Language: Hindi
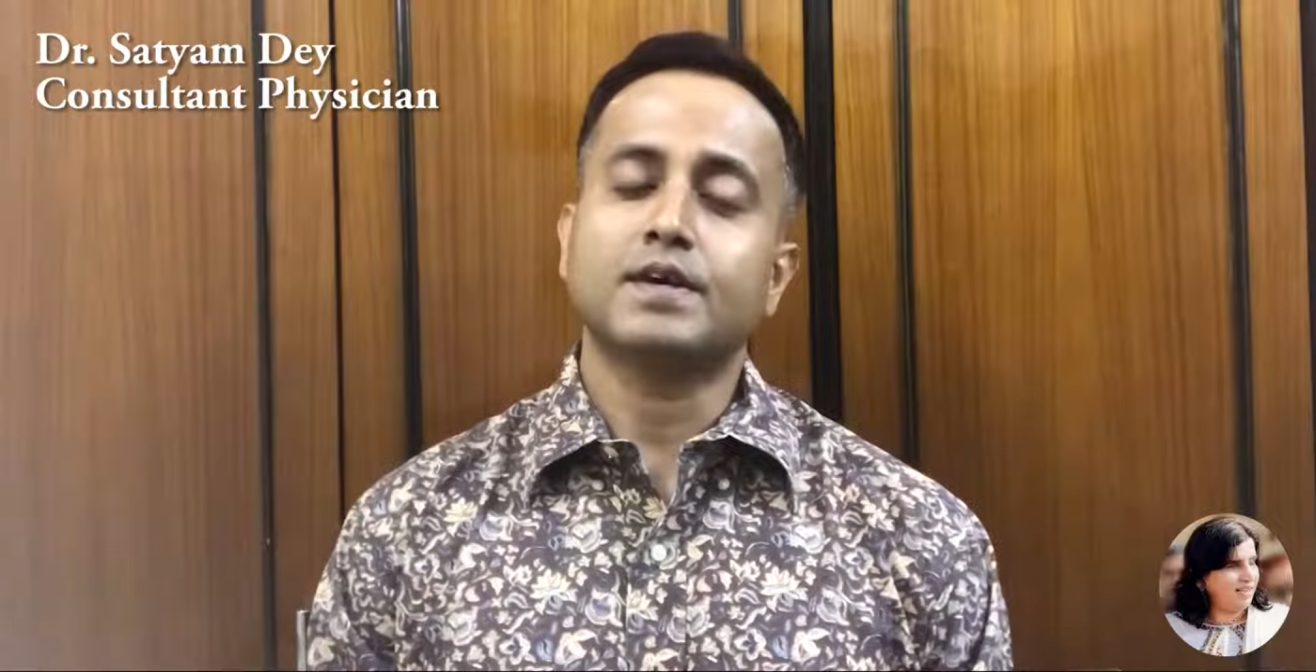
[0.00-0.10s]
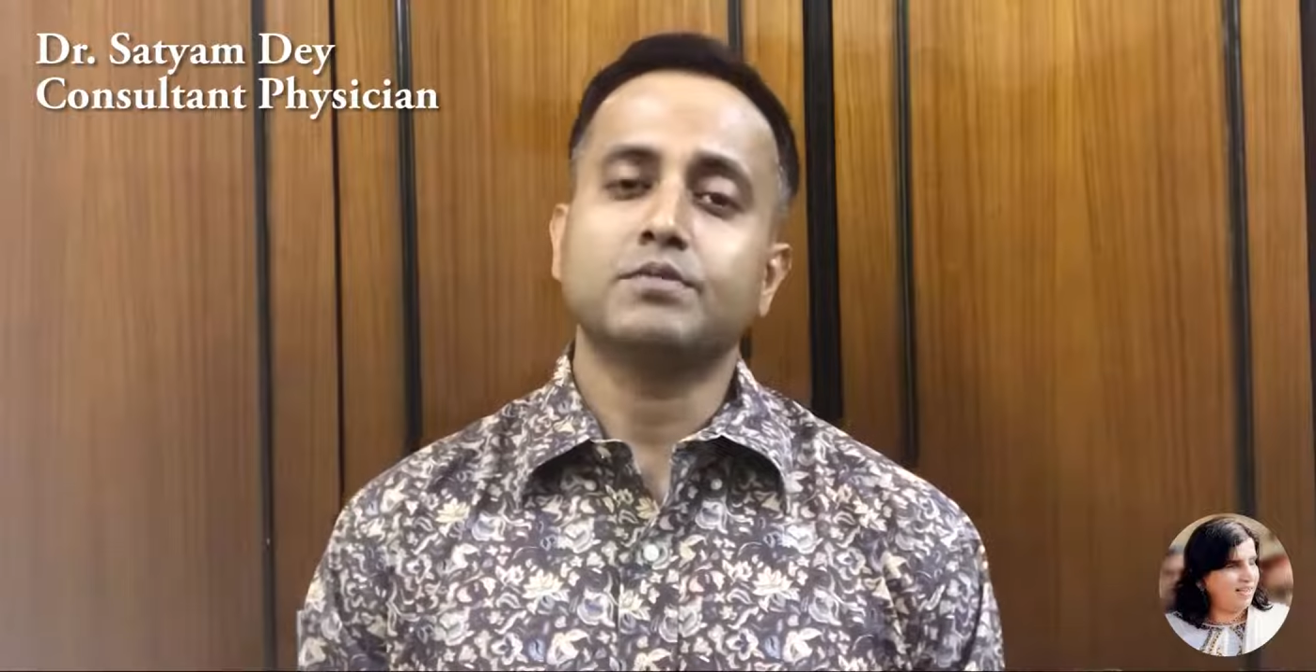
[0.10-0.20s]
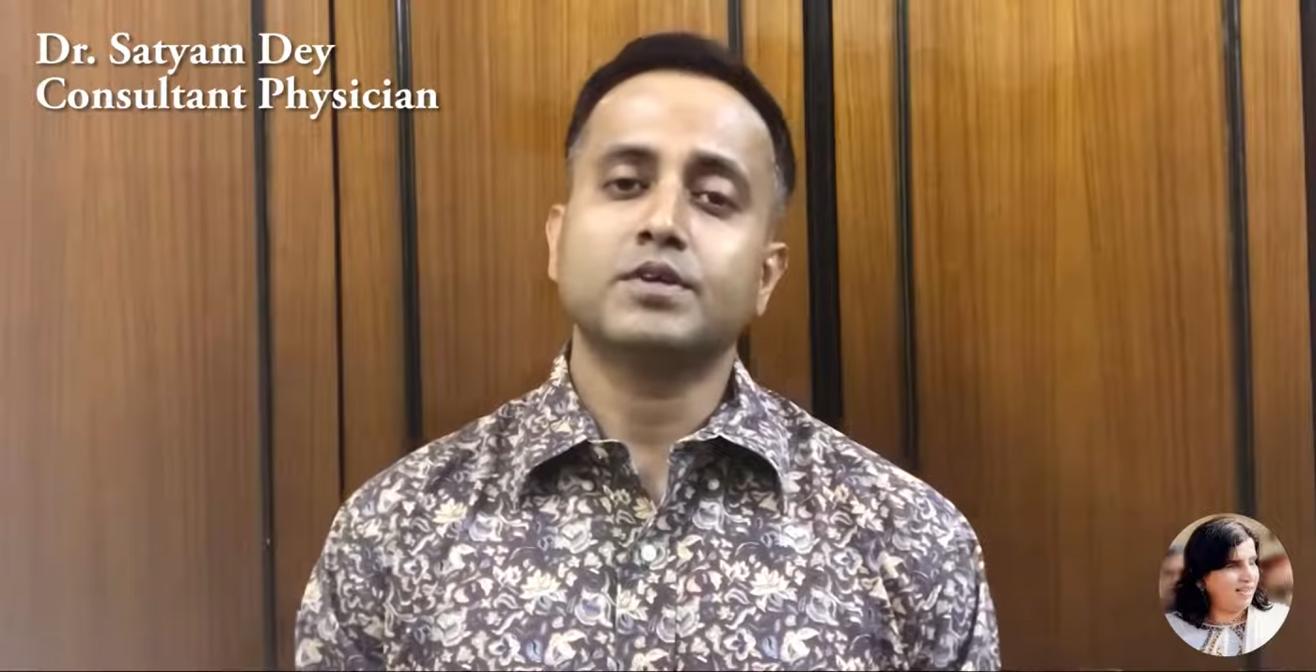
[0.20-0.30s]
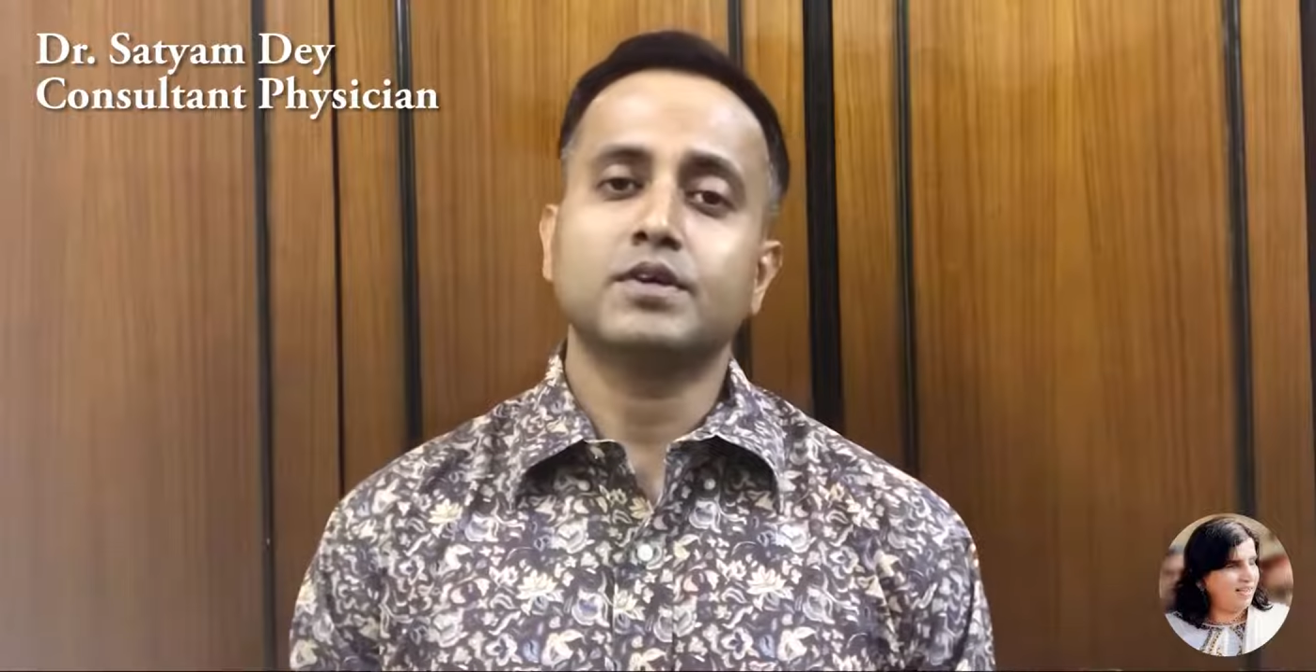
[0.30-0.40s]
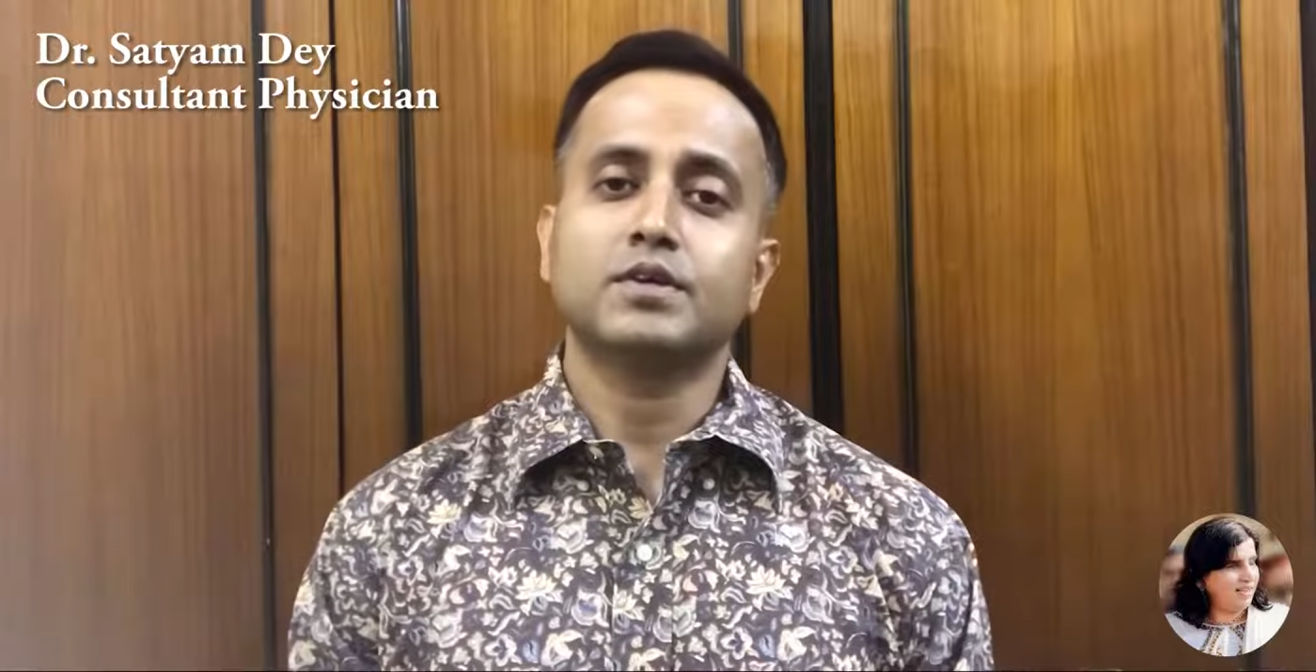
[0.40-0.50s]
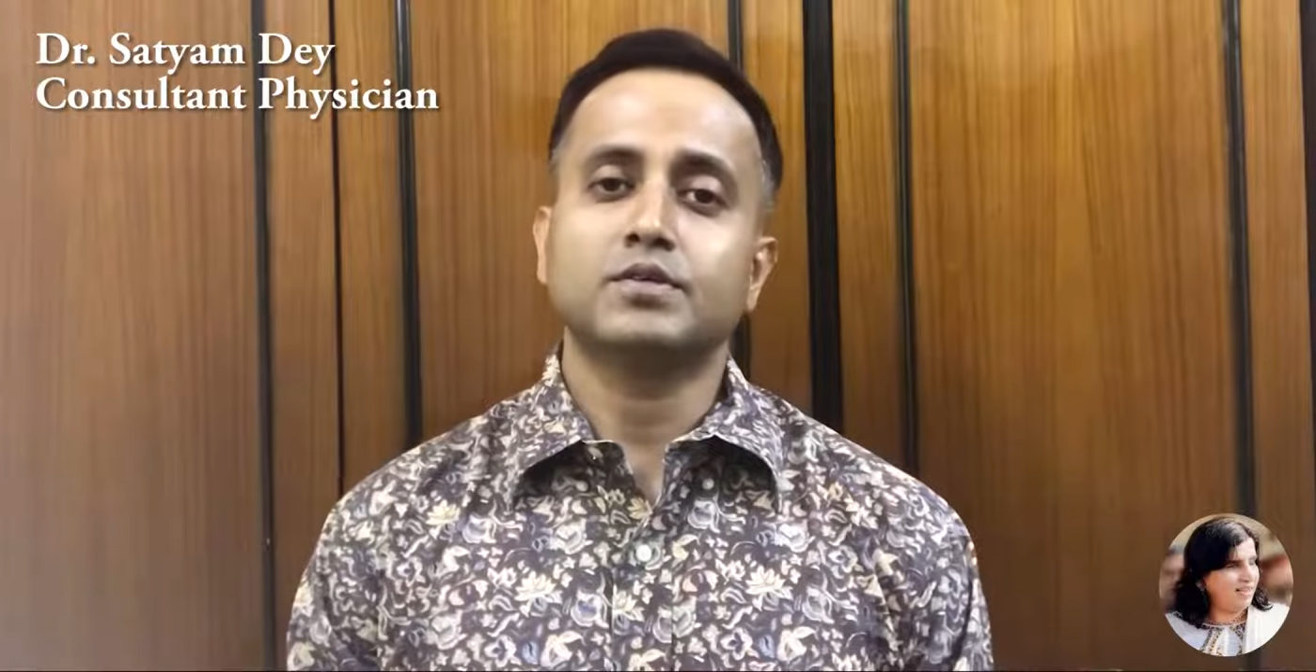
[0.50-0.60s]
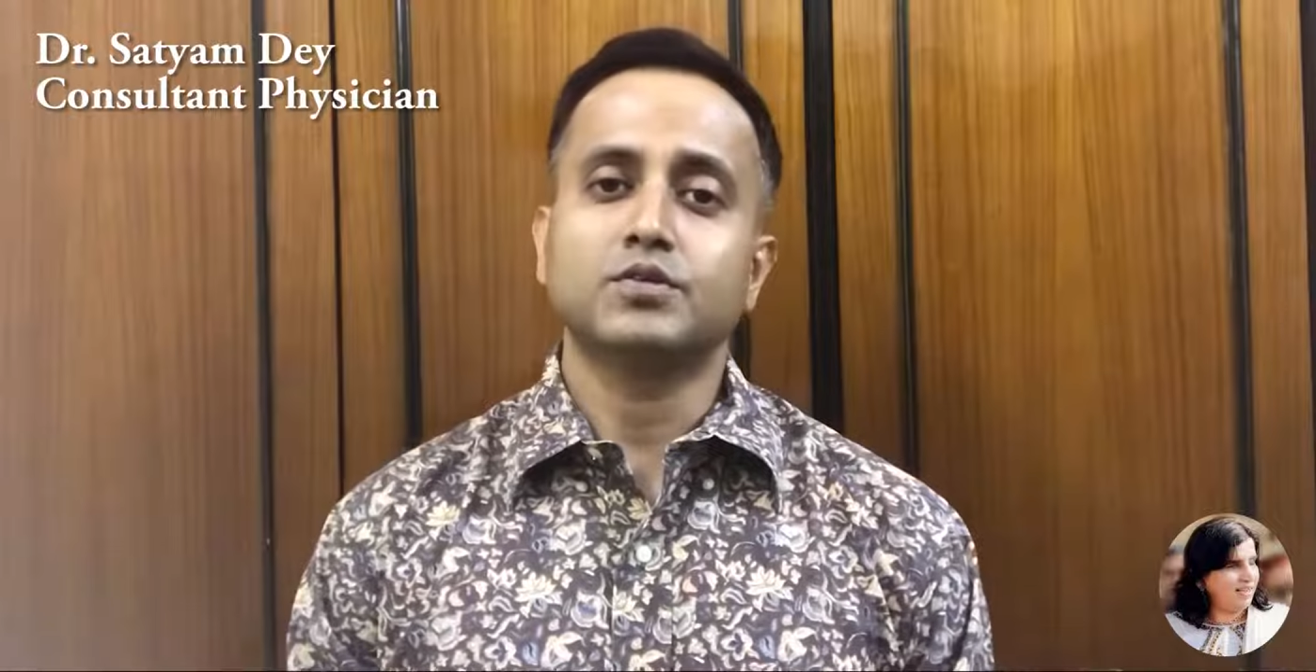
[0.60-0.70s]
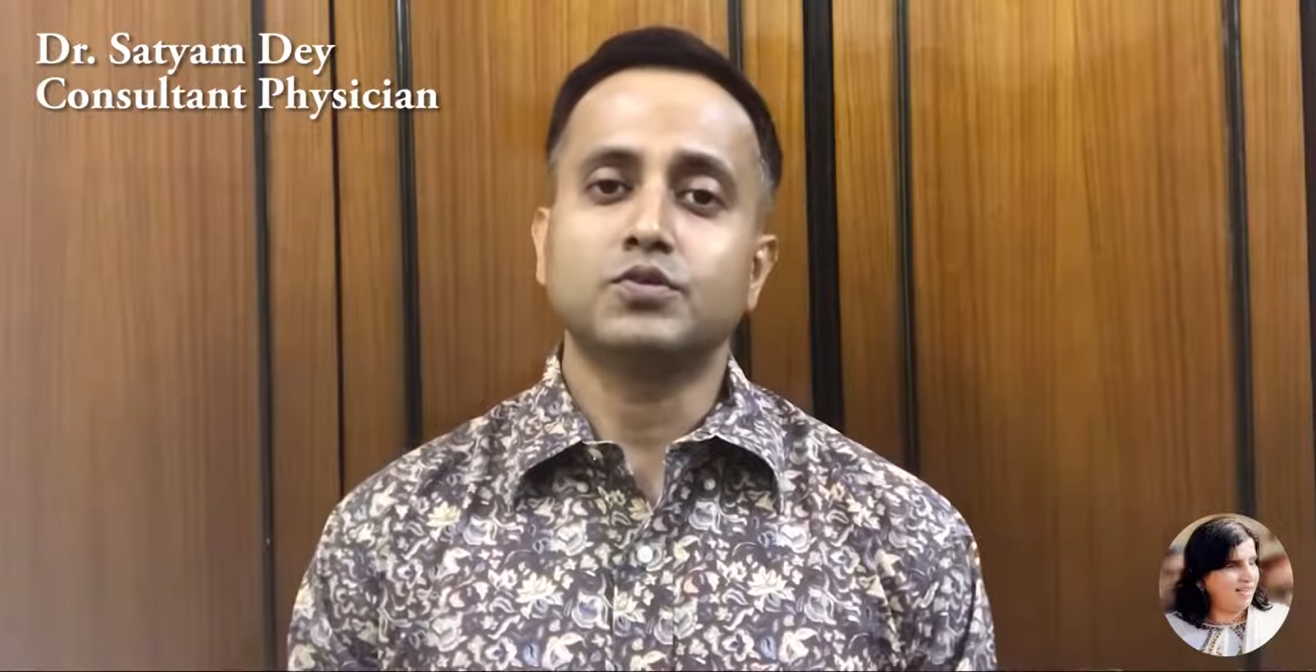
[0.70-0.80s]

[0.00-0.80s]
शाम तक